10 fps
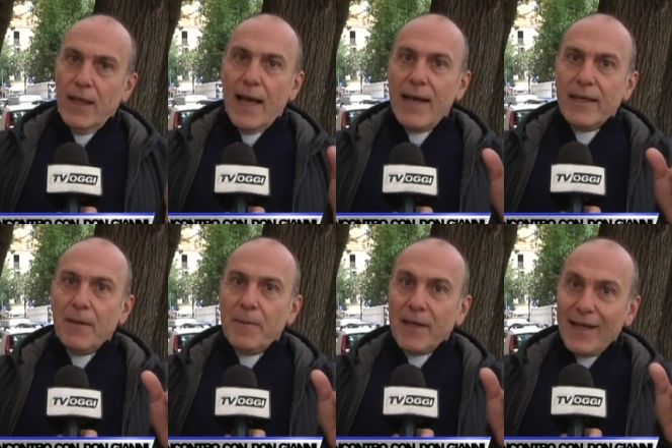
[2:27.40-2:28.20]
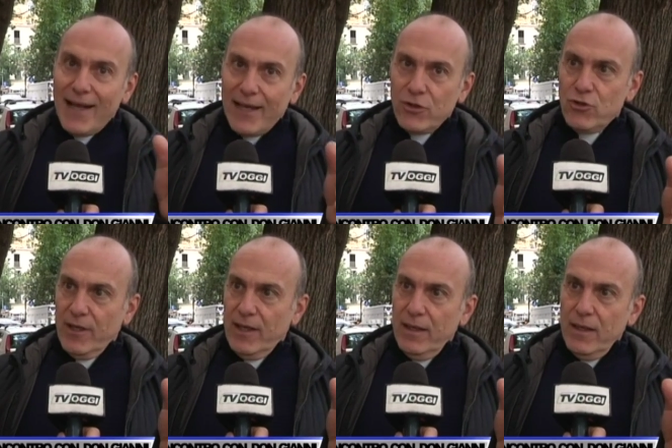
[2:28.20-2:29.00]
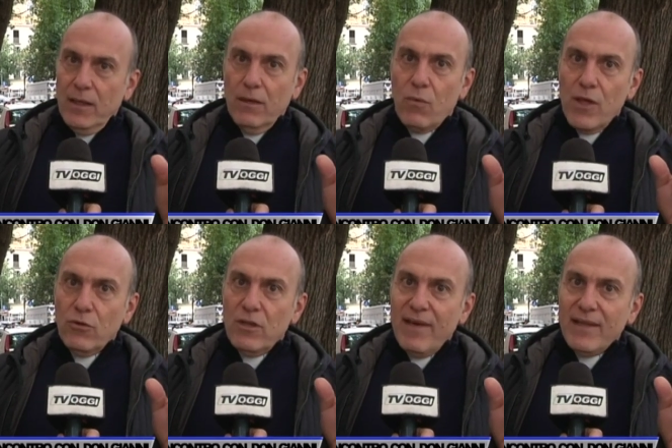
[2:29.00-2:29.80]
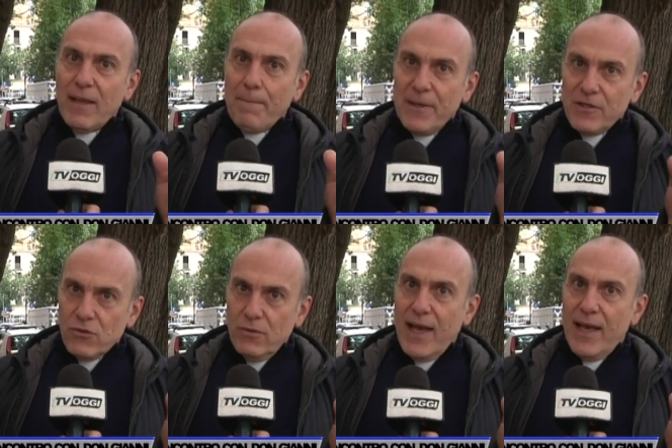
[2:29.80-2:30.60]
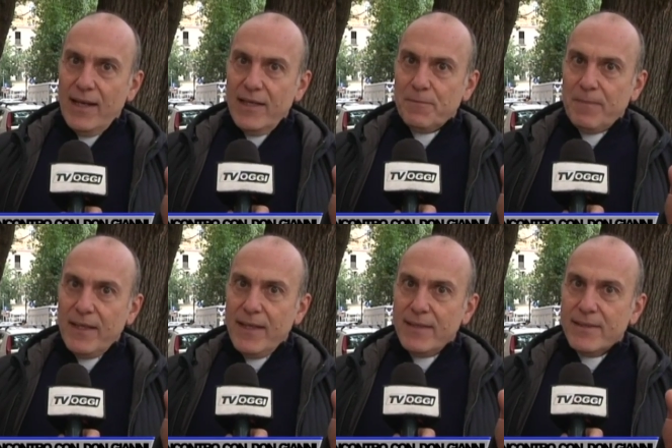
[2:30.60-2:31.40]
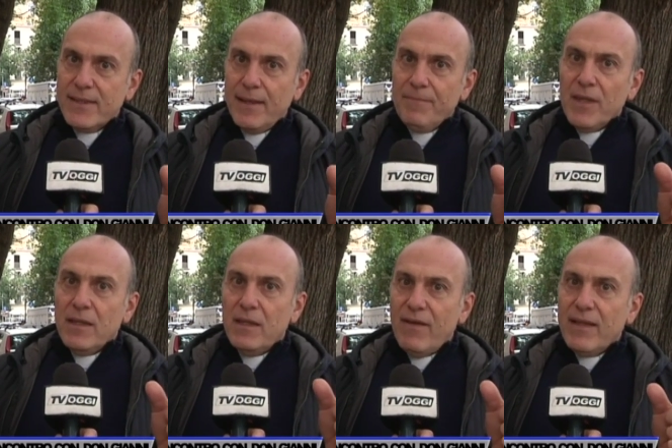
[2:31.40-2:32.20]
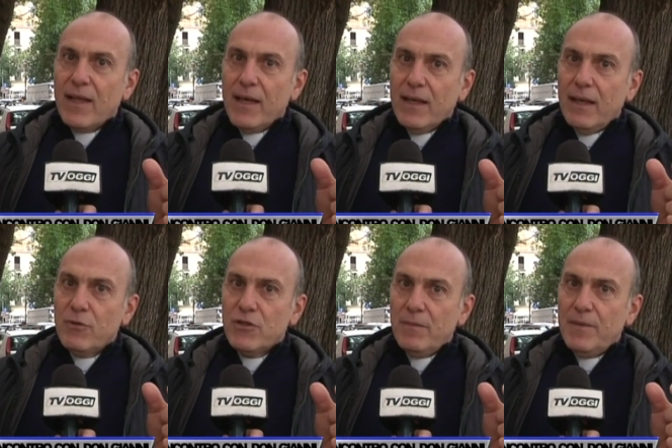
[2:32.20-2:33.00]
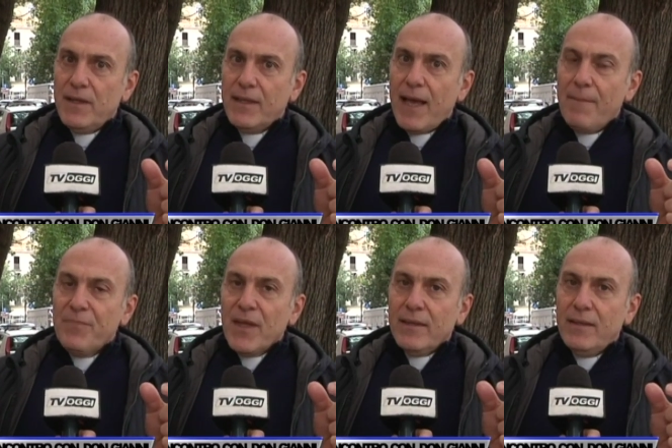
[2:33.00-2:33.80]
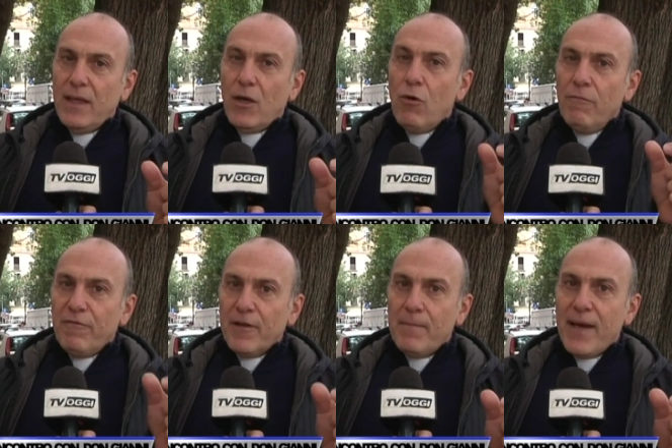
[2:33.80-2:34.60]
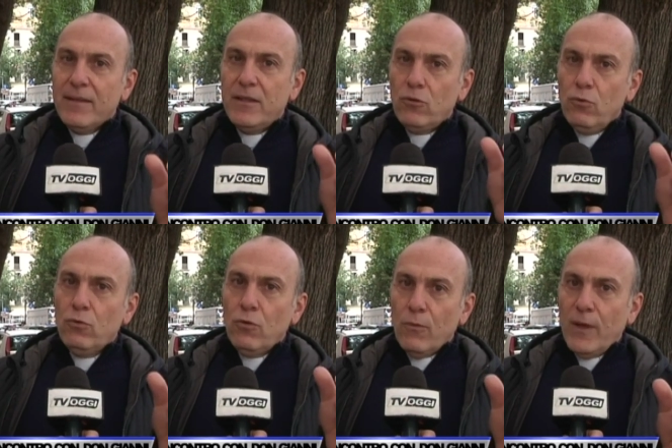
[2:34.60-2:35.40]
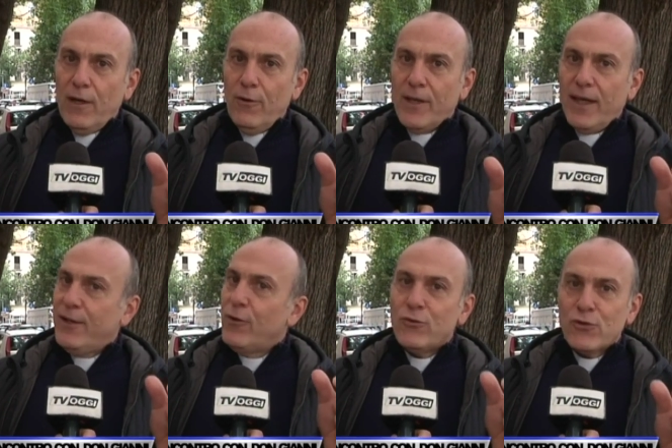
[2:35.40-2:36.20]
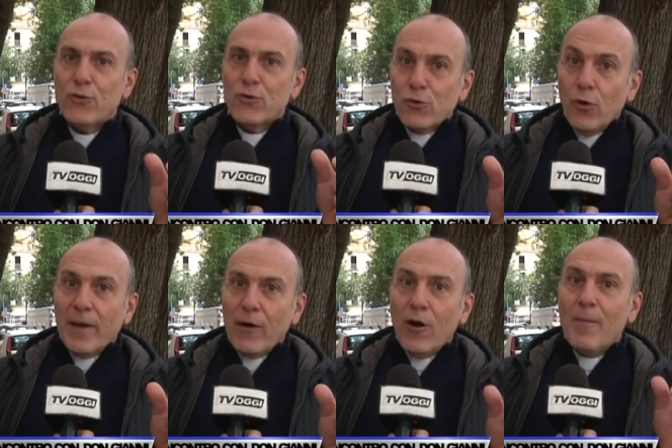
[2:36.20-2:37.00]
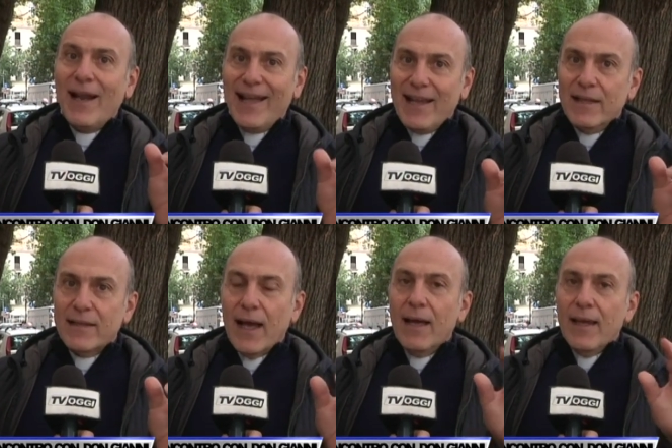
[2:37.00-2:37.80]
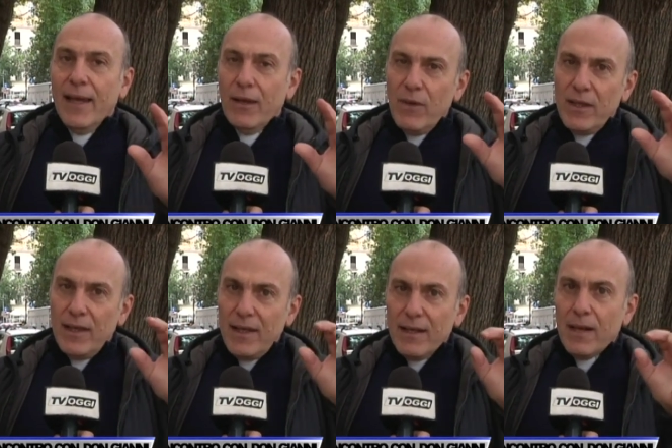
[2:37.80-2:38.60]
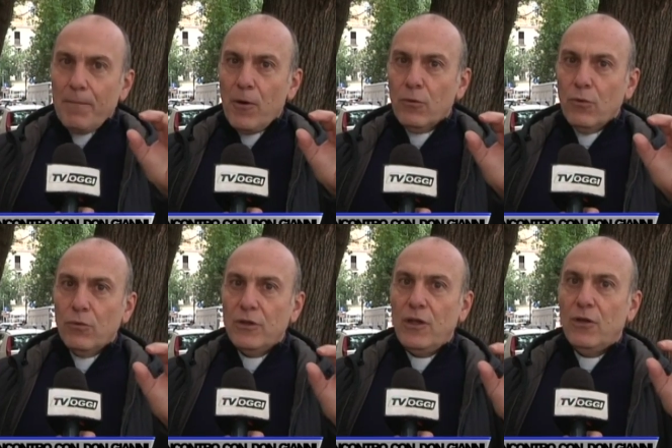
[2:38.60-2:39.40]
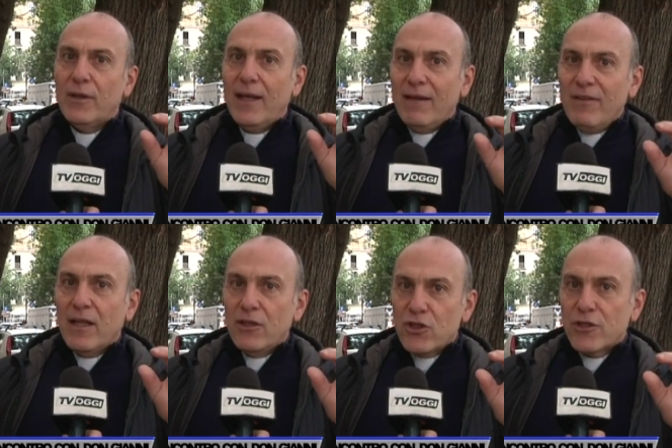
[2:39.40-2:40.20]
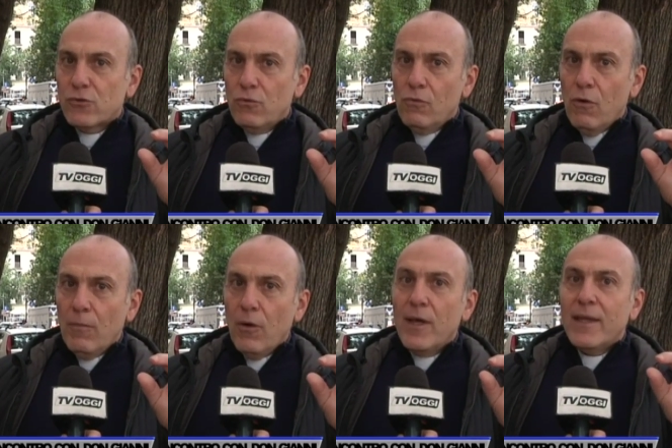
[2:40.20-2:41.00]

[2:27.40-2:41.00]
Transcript: anche per leggere. Quando diventa personale l'esperienza diventa anche la possibilità di confermarti tutto quello che non sono solo parole ma è la realtà e quindi il rapporto con Dio nella vita di ciascun uomo